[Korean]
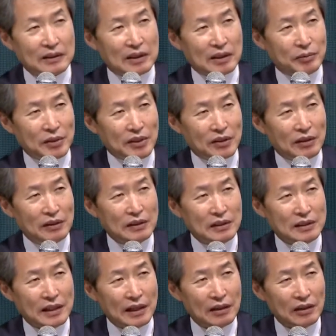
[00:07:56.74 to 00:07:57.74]
어차피
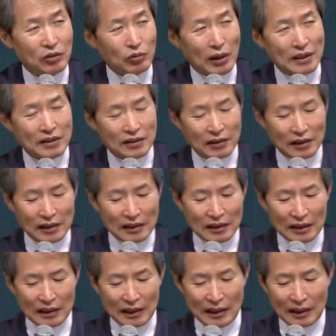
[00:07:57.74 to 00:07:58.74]
성재건
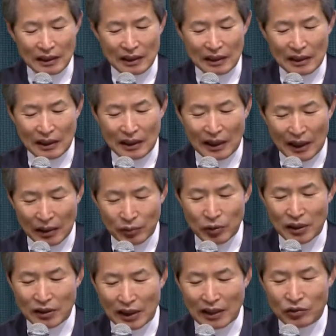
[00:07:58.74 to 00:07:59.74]
완성하는 게
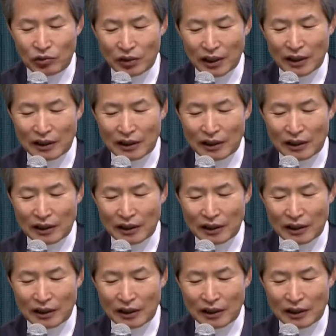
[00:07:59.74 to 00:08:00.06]
아무래도 안